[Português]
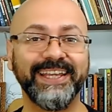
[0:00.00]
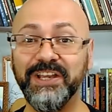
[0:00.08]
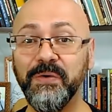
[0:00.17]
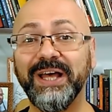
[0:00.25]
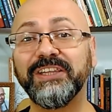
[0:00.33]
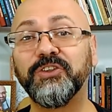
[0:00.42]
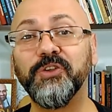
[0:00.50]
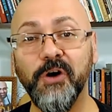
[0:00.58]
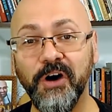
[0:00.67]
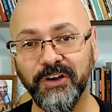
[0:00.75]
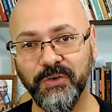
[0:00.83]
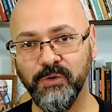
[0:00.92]
Eu
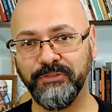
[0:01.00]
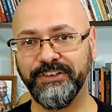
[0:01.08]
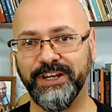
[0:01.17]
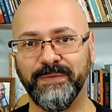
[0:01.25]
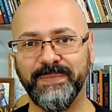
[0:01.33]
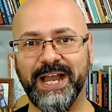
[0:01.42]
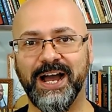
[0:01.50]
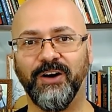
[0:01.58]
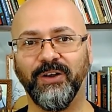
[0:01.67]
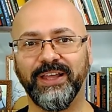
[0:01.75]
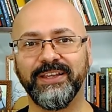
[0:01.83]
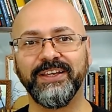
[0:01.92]
adoro ouvir a minha
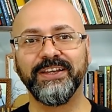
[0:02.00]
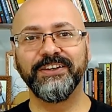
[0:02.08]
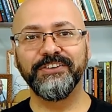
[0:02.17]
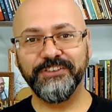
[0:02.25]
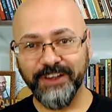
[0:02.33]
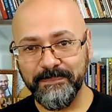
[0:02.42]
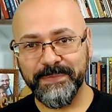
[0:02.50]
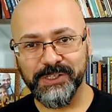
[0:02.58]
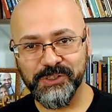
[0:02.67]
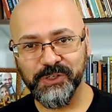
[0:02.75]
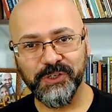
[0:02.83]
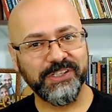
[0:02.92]
aula. Já
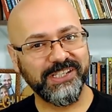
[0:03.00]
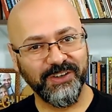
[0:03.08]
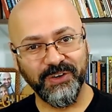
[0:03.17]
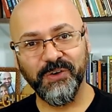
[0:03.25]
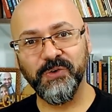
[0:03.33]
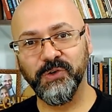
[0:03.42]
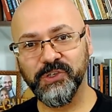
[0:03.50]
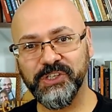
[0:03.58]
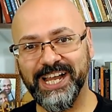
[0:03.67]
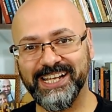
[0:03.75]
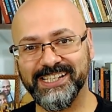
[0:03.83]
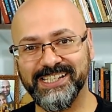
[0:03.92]
pensou se eu não
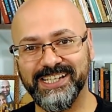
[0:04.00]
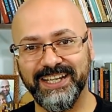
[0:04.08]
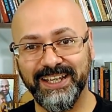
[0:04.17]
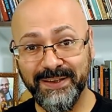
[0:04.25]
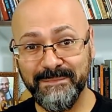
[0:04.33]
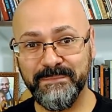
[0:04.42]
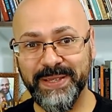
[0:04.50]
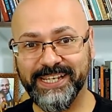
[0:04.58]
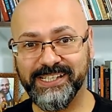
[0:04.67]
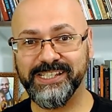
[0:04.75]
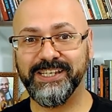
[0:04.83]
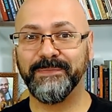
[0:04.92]
gostasse?
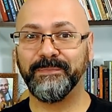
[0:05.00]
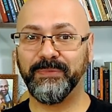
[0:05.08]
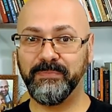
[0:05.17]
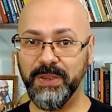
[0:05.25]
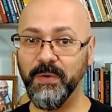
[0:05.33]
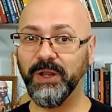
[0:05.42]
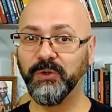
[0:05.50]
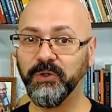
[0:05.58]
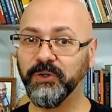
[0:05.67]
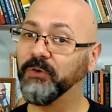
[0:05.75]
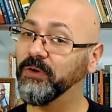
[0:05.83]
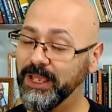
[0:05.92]
Pense. Meu
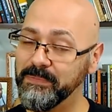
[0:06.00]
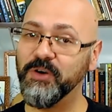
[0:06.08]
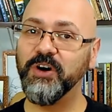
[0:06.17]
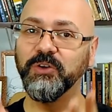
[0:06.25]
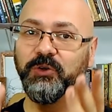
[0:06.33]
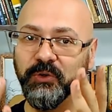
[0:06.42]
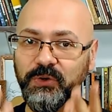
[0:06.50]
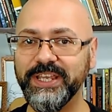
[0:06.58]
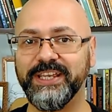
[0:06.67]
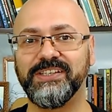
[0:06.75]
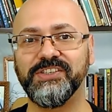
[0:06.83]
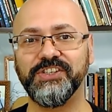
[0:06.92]
aluno é meu aluno
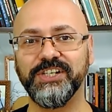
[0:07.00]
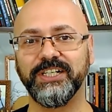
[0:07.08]
este